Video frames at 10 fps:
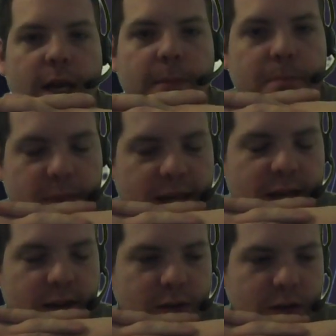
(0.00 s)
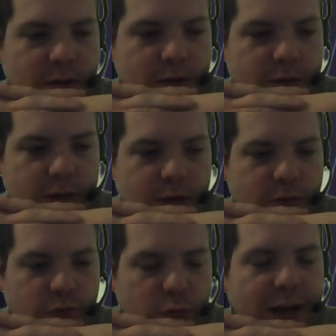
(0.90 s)
Mais
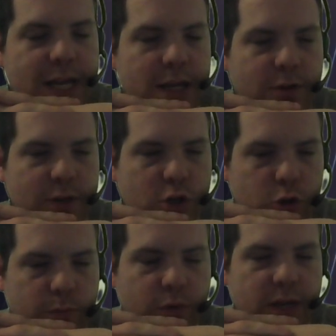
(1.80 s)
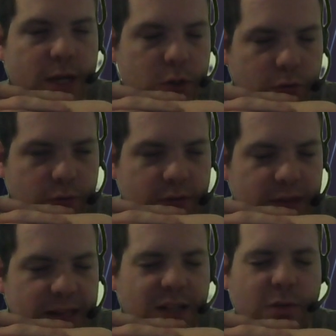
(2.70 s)
vous croyez que des gens pour 80,
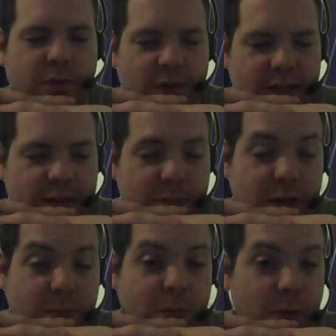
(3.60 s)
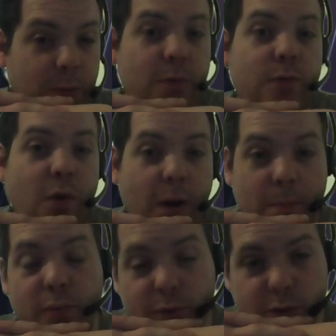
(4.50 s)
90 000 membres, voire
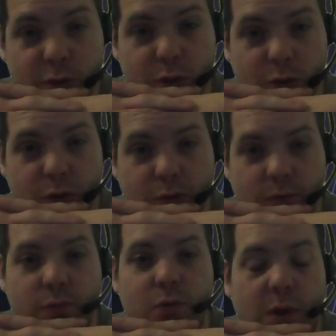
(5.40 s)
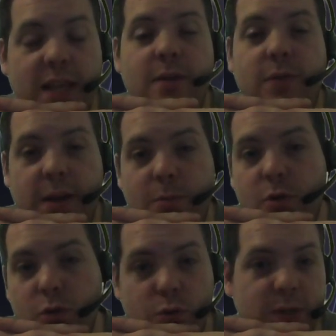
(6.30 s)
plus, vous croyez
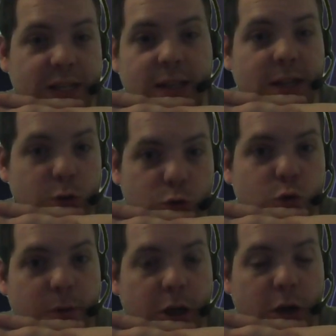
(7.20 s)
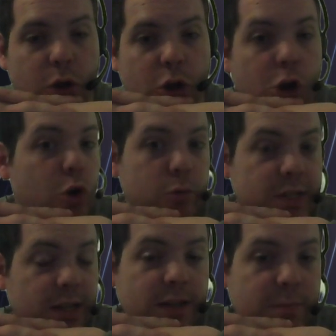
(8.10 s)
vraiment que certains youtubeurs ou
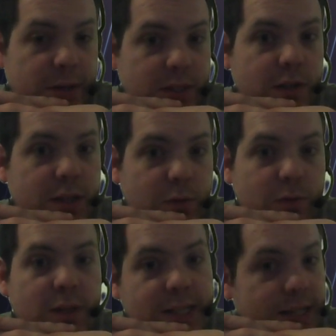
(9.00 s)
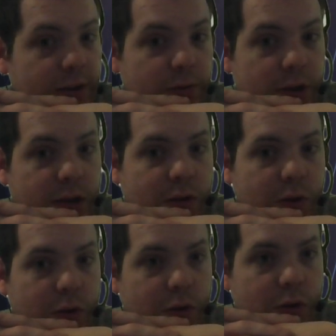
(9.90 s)
certaines personnes qui ont des serveurs
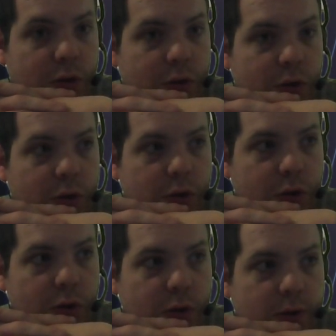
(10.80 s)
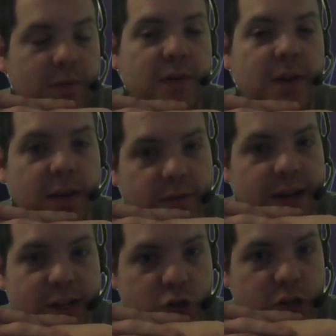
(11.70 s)
vérifient
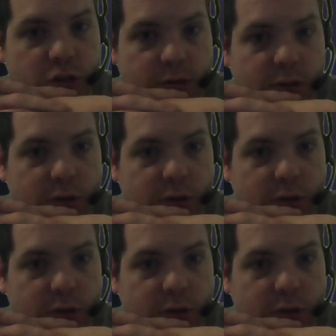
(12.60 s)
l'âge des gens